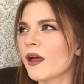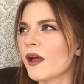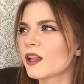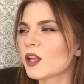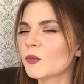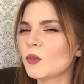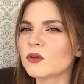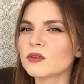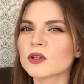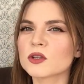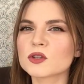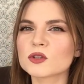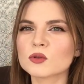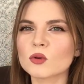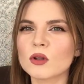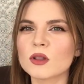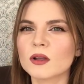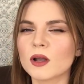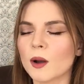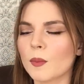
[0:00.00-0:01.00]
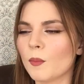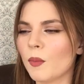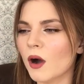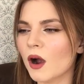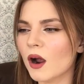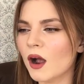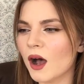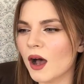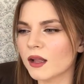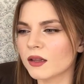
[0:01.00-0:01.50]
Это был настолько
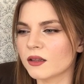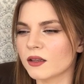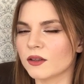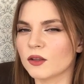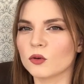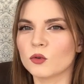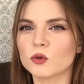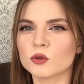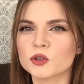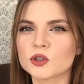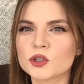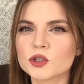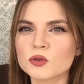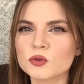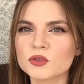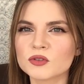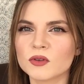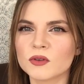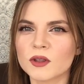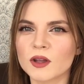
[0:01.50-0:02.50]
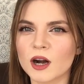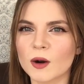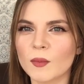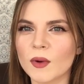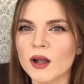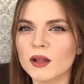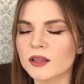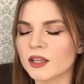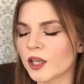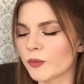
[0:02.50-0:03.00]
богатый, такой чувственный
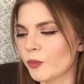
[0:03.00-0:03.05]
аромат.